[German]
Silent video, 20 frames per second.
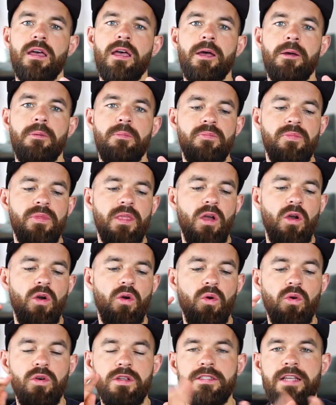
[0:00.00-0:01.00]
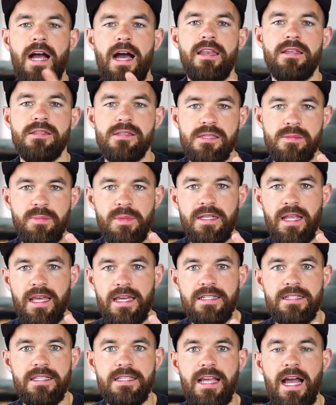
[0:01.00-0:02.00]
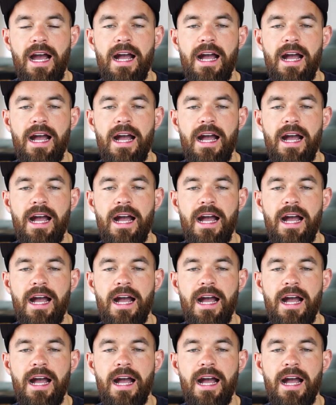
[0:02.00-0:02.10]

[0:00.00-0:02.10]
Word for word: Ähm, und alles ist mit richtig